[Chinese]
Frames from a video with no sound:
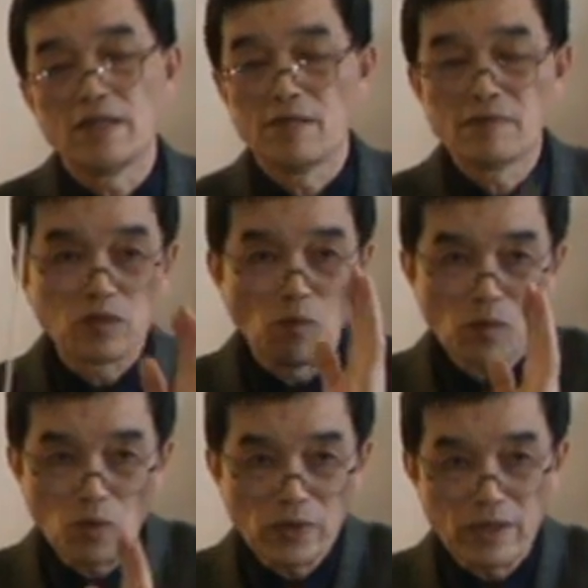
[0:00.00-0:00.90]
那么
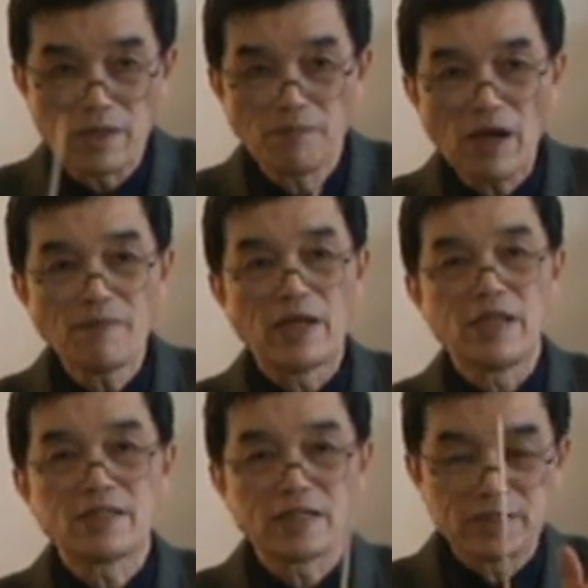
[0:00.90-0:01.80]
从公元前八百
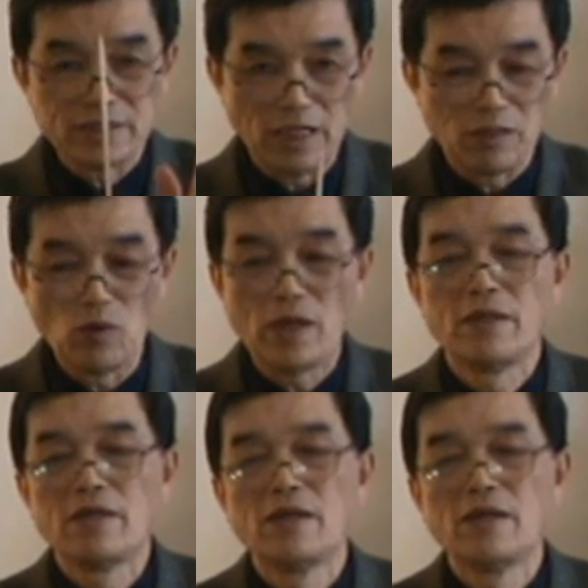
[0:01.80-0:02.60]
年这个时间段，